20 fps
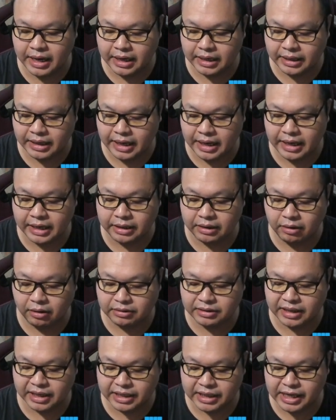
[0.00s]
และนอก
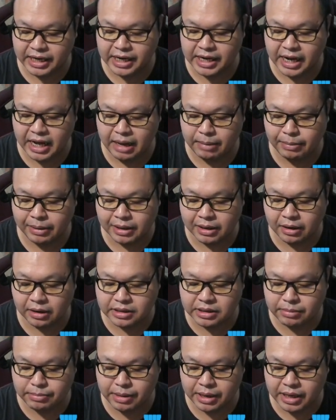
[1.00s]
จากนี้นะมันก็
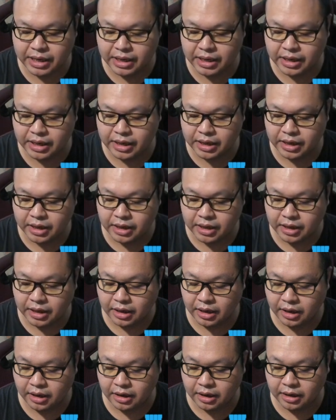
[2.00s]
จะมี
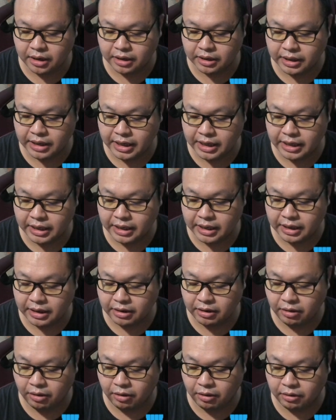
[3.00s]
ในเรื่อง
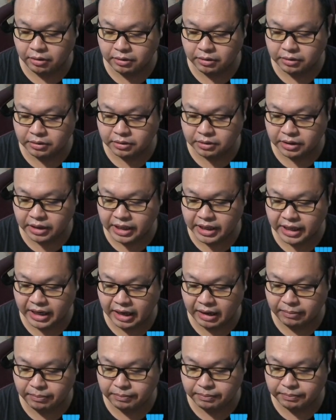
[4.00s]
ของนี่ค
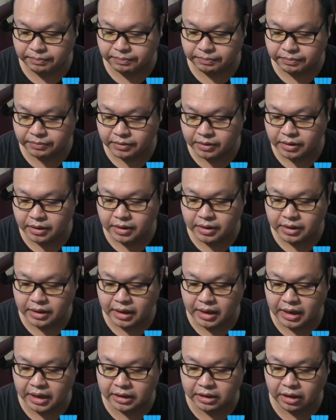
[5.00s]
รับ
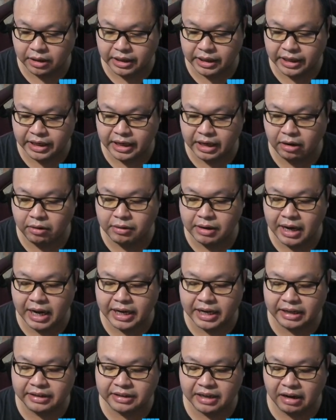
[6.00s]
อ่า ตอนนี้เข้าใกล้
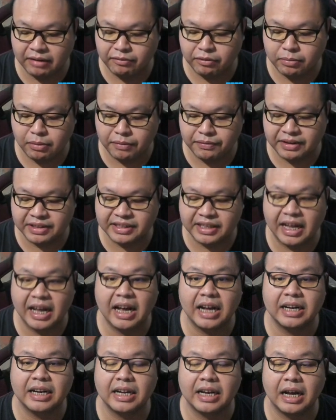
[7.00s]
กิจกรรมฟุตบอลเฟสต้า
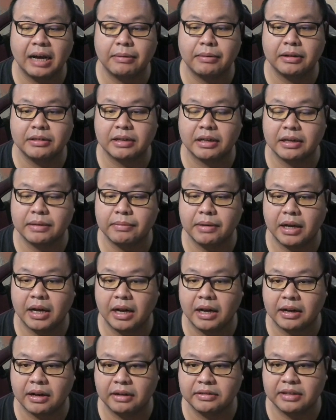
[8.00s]
นะครับ ก็จะ
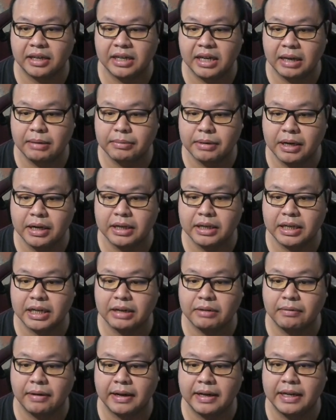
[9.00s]
อ่า ก็จะเริ่มขึ้นใน
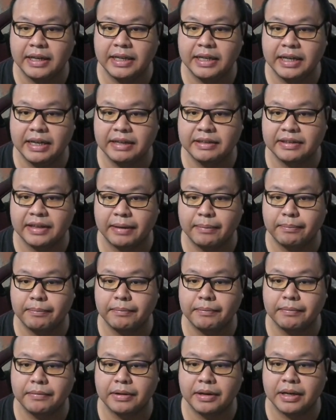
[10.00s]
วันที่
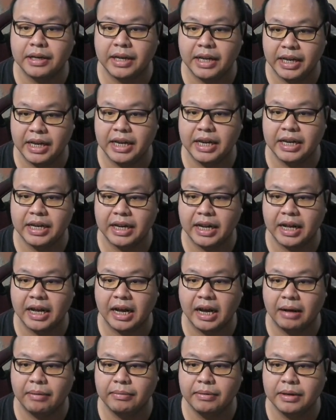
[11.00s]
20 นี้นะค
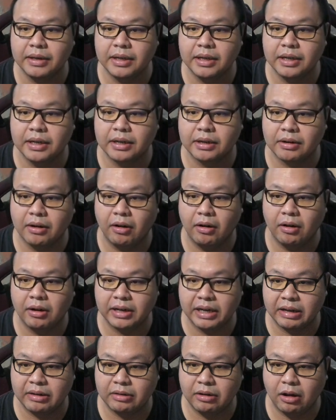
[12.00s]
รับ ก็
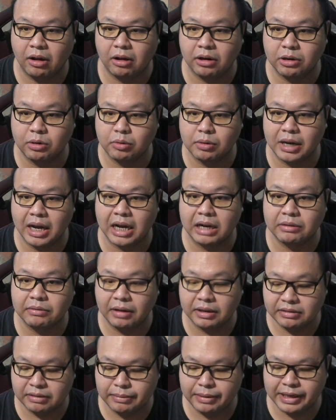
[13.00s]
เดี๋ยวรอดูกันว่า
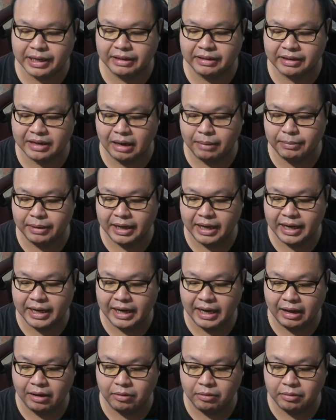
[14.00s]
จะมีกิจกรรมอะไรให้
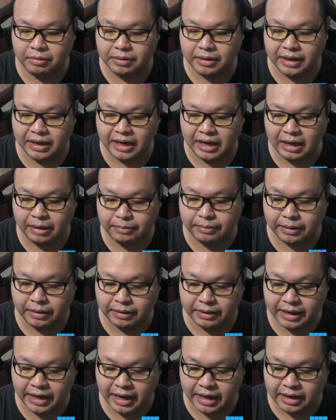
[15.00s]
เรา นะครับแล้ว
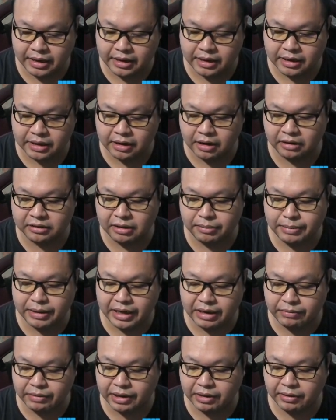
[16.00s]
เนี่ยก็จะมี
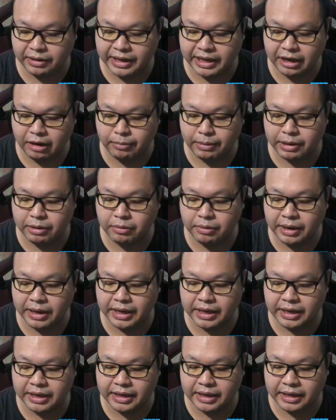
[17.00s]
อินเวนทอรี่เข้ามาด้วย
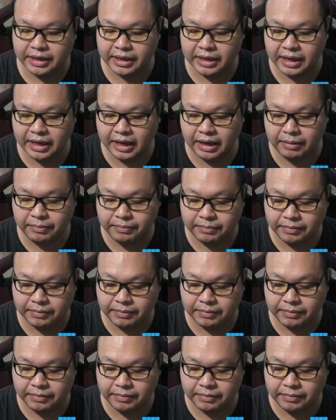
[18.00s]
นะครับ